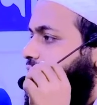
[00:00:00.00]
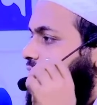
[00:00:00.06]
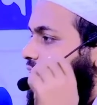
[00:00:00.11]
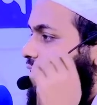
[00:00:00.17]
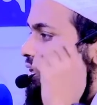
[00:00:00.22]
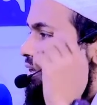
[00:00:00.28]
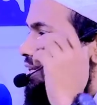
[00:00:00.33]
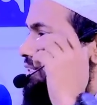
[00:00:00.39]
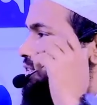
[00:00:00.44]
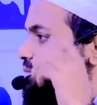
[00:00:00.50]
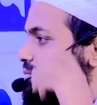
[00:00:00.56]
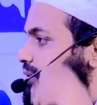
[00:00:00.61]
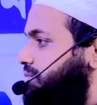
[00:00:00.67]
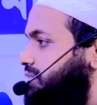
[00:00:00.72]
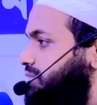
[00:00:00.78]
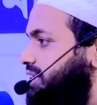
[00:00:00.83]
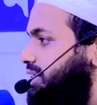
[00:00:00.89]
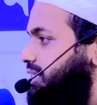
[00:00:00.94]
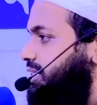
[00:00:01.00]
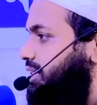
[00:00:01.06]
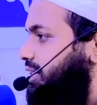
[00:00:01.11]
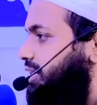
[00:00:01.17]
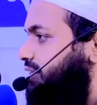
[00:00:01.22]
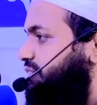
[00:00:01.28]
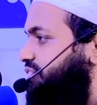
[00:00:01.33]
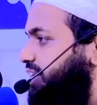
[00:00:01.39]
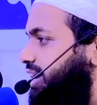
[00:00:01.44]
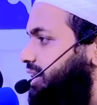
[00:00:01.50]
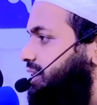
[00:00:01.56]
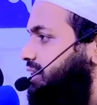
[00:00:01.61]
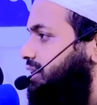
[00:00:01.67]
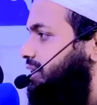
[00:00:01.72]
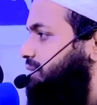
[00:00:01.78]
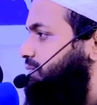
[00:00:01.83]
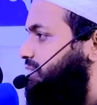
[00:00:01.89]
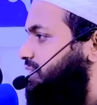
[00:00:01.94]
আল্লাহ জবাব দিয়ে দিলেন
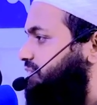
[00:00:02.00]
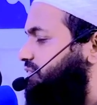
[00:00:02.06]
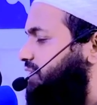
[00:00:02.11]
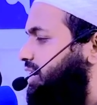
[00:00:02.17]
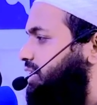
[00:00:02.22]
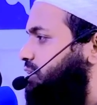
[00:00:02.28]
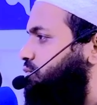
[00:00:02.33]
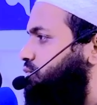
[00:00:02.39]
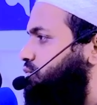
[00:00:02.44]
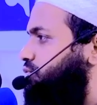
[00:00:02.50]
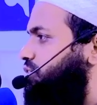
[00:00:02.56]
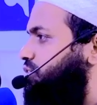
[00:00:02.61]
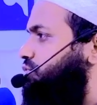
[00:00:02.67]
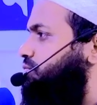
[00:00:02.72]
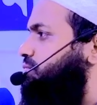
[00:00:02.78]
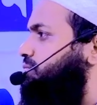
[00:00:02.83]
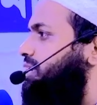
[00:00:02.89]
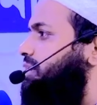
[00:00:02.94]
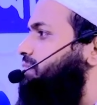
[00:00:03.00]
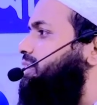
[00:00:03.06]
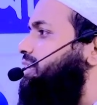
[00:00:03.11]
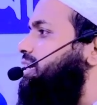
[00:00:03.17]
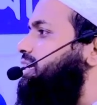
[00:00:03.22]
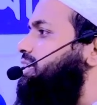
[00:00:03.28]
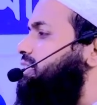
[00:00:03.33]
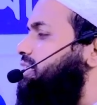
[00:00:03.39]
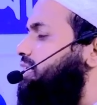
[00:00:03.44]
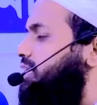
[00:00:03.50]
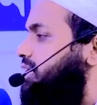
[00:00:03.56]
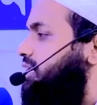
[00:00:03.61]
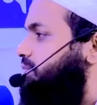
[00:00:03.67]
ফাইলাম তাফালু যদি তোমরা বানাইতে না